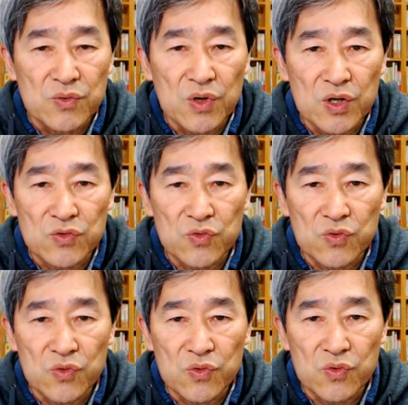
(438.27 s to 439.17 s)
あ
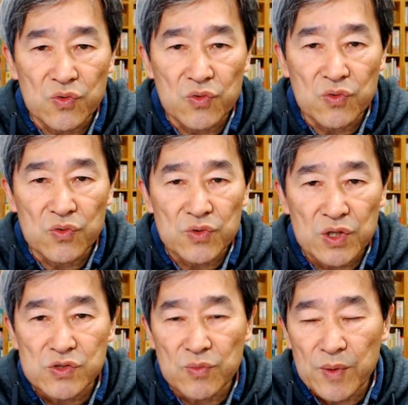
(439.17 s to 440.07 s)
のー、
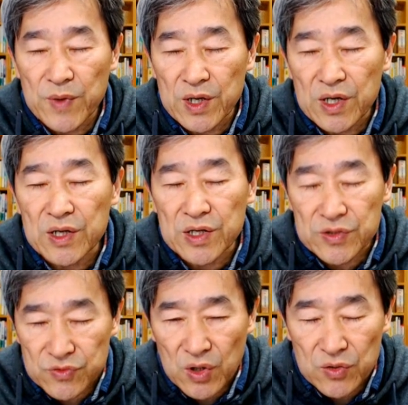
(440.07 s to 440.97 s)
ね、そのままやられ
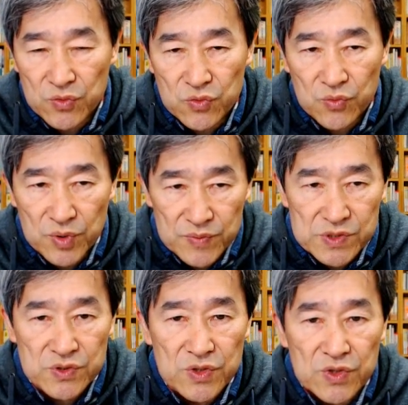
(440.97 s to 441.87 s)
るだろうと思います。